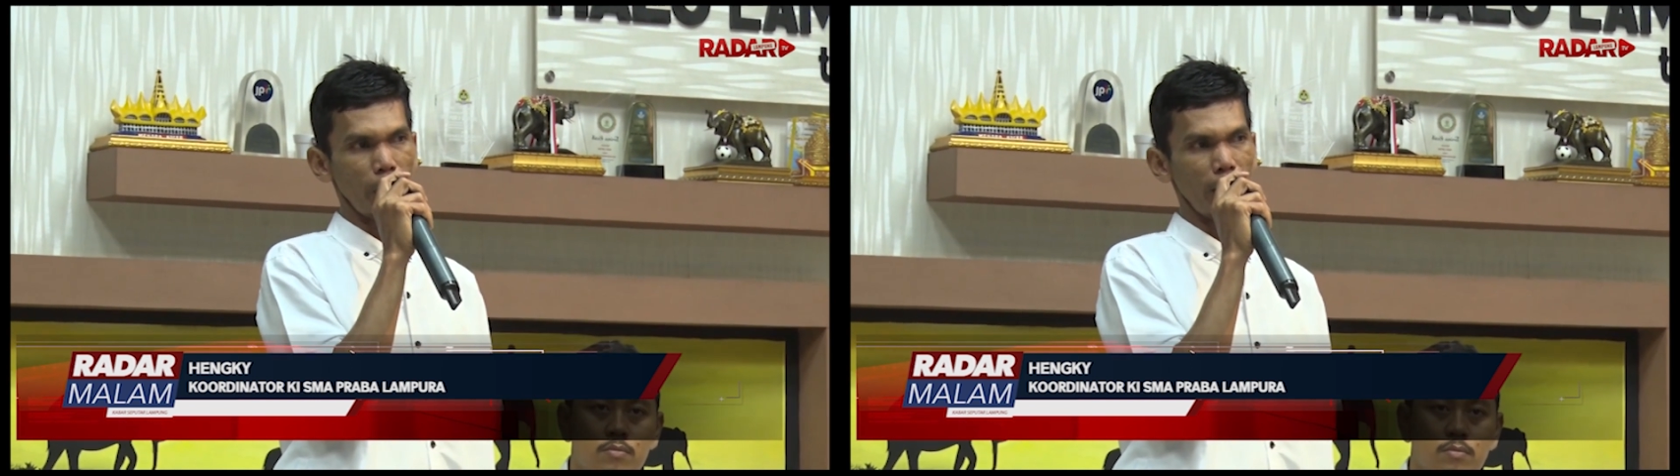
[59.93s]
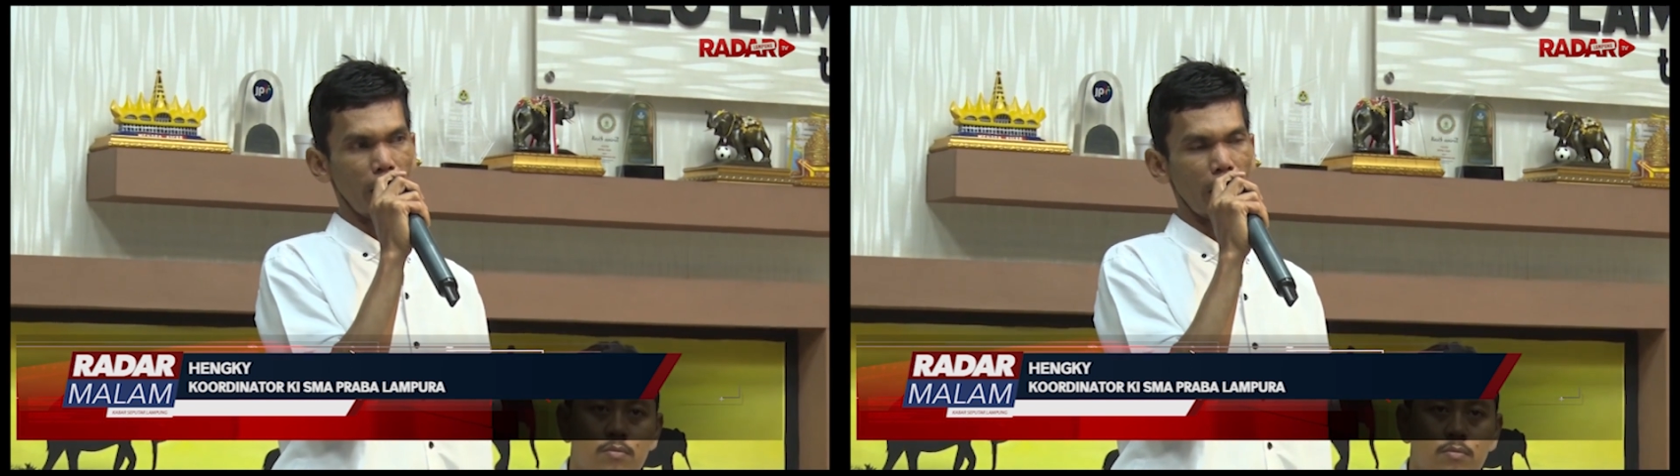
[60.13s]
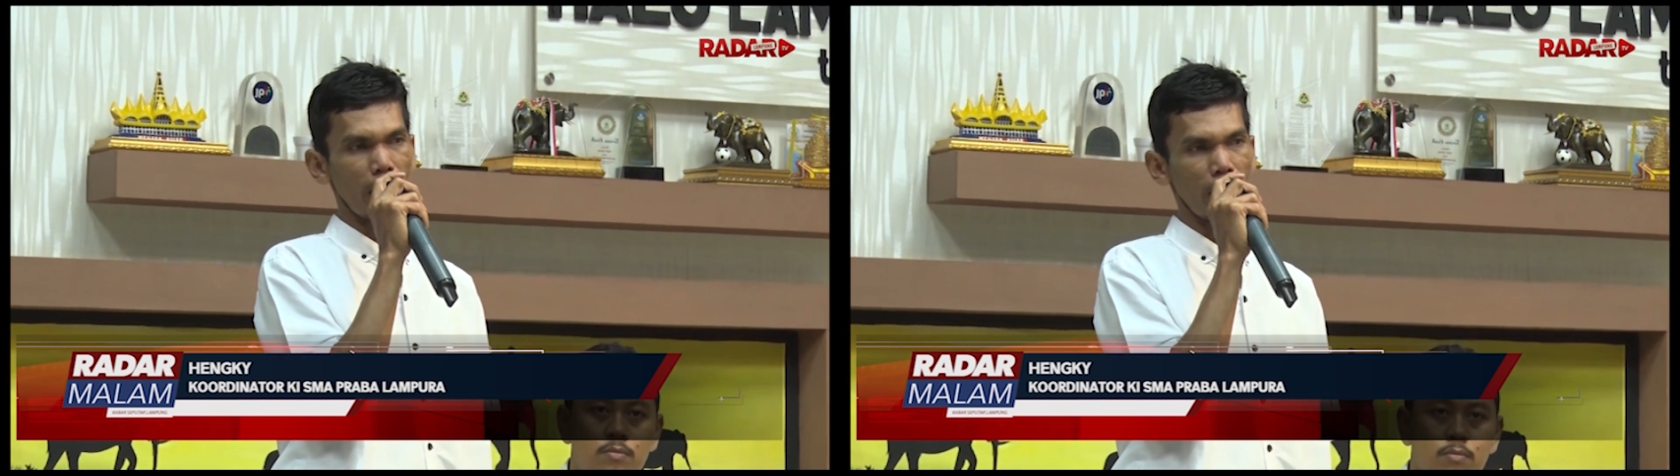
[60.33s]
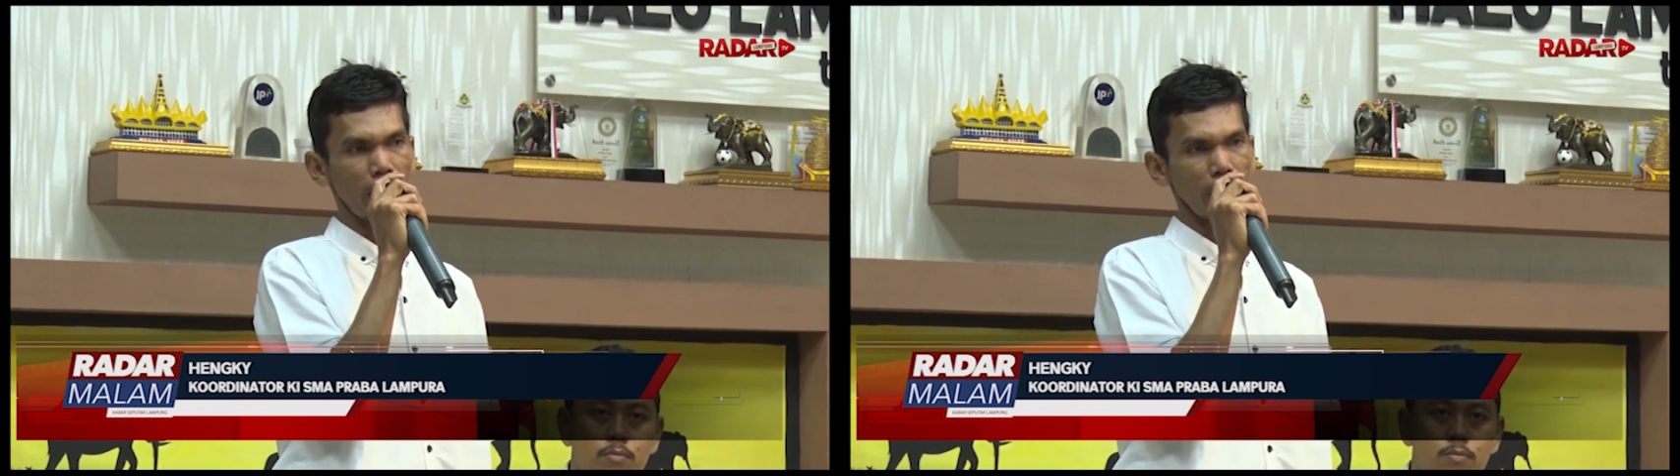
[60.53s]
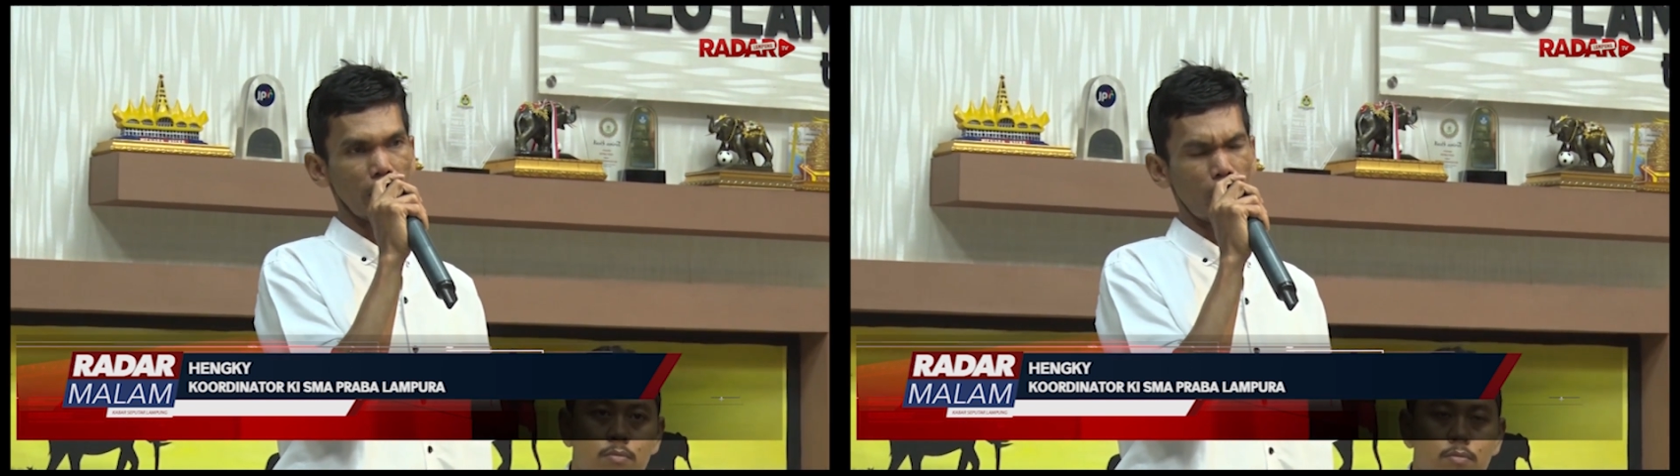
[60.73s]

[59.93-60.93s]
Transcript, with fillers: melihat